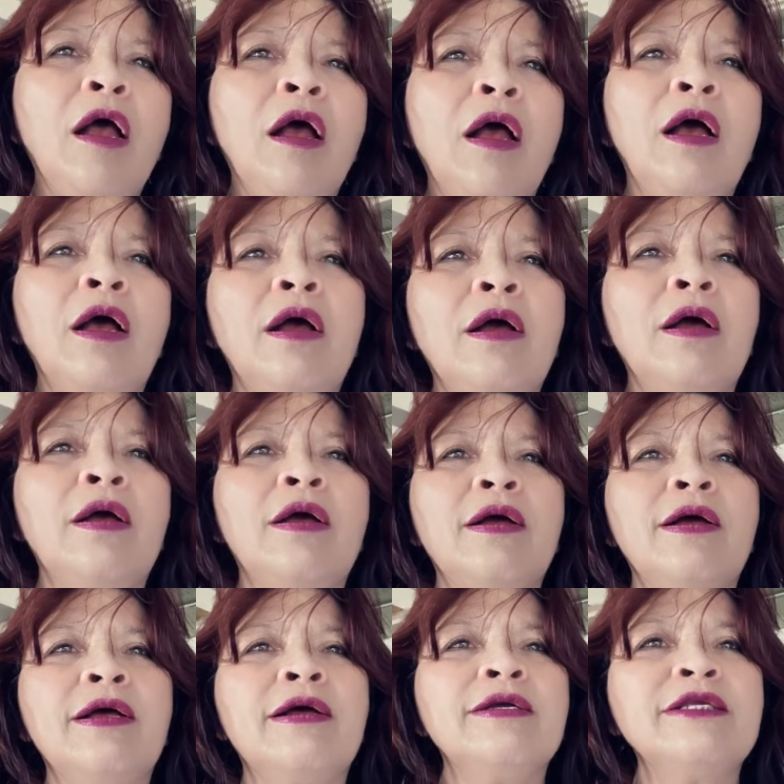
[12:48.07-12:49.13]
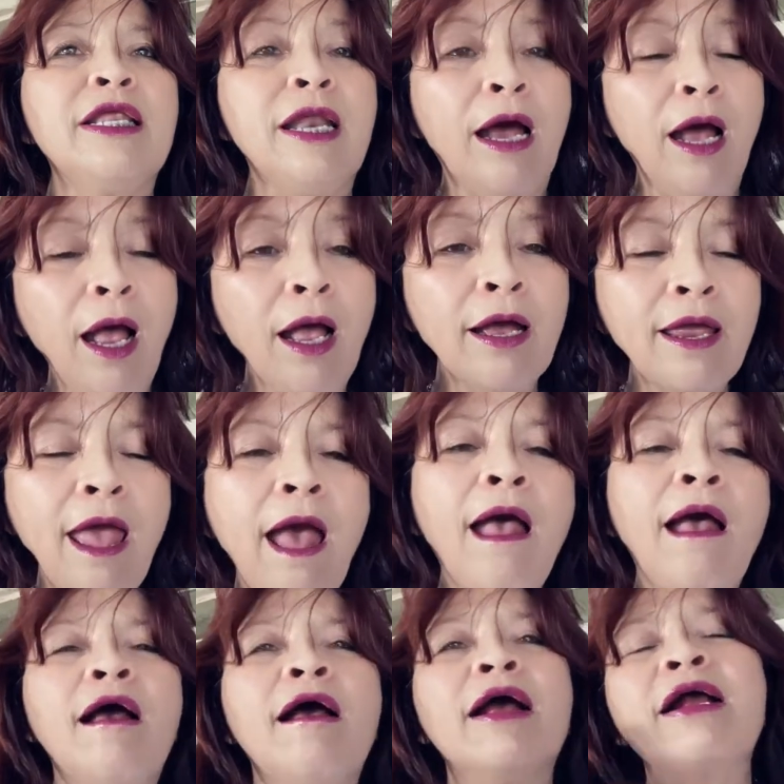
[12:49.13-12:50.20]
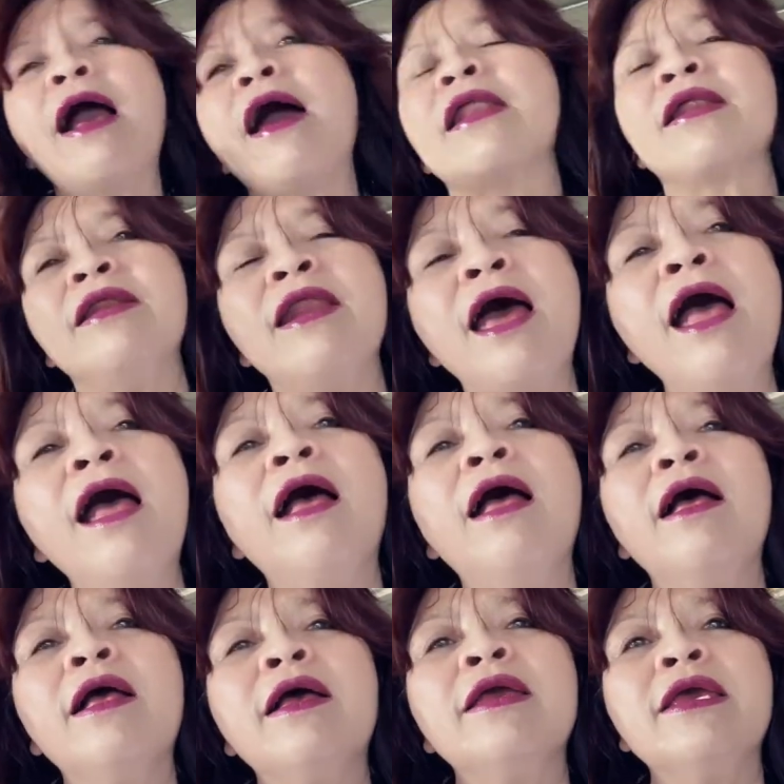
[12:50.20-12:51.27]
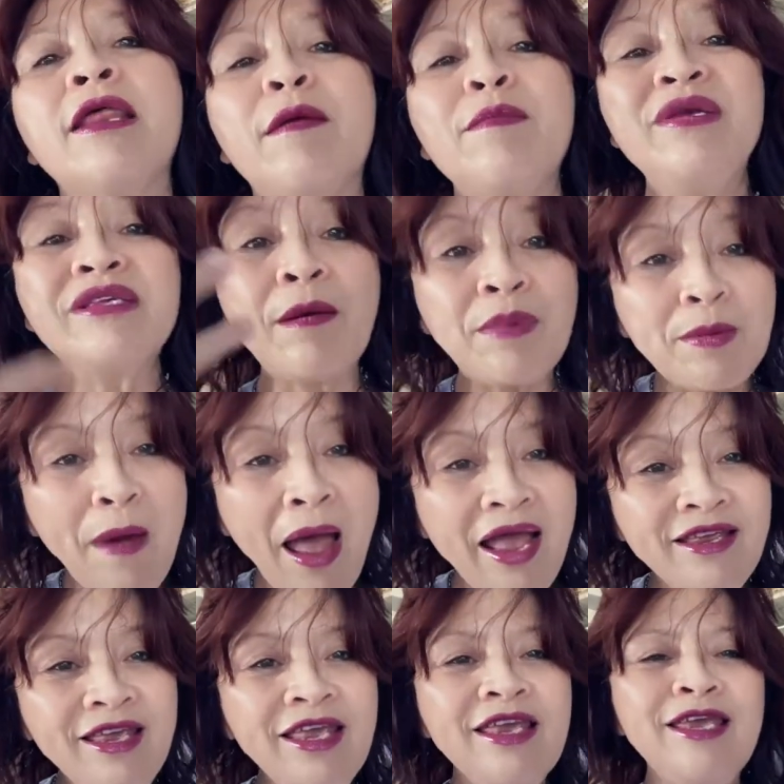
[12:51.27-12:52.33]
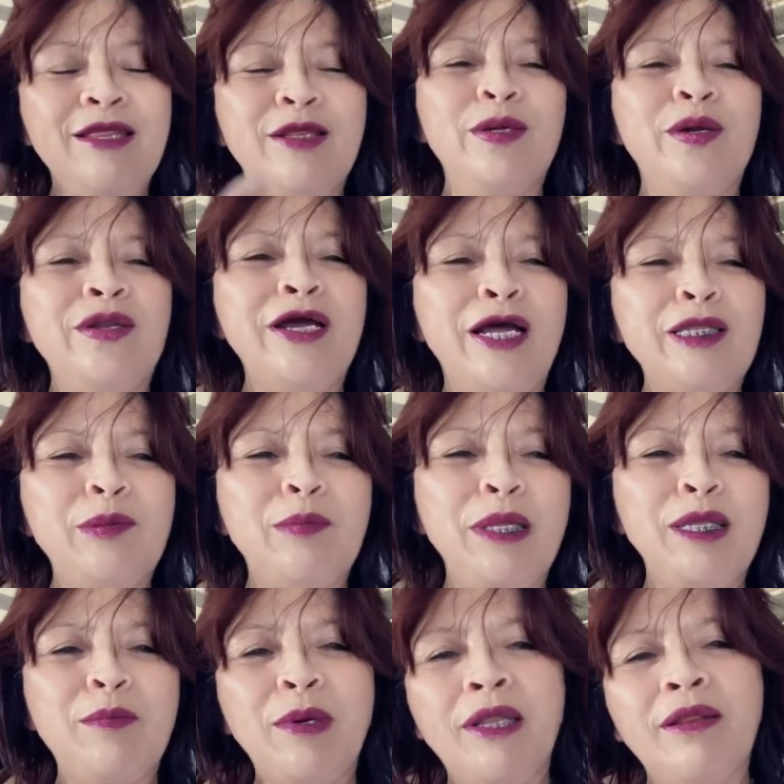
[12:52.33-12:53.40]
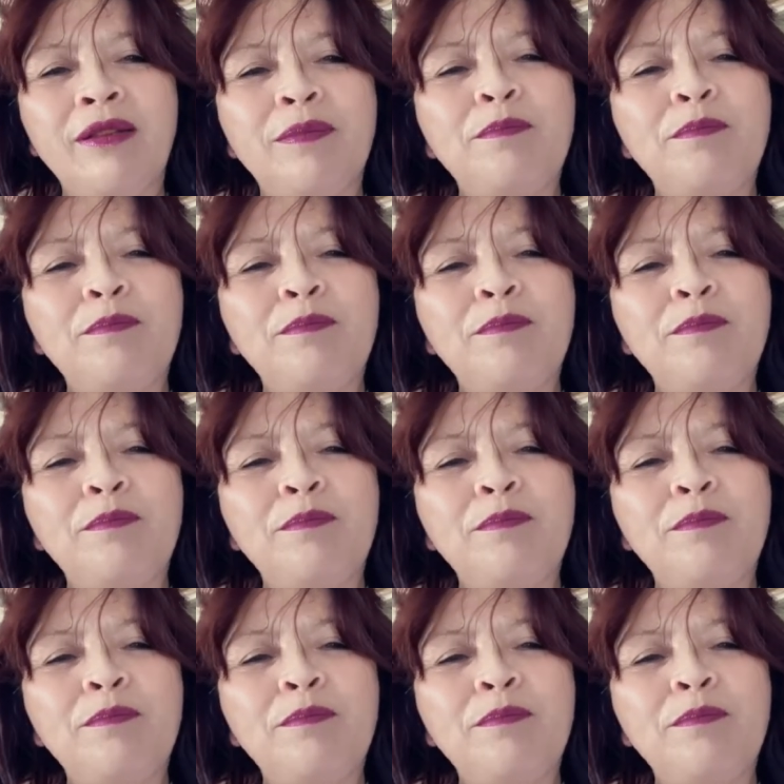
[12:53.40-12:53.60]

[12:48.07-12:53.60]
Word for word: uh, seneng ya karena Ira bisa berbagi gitu loh dengan teman-teman.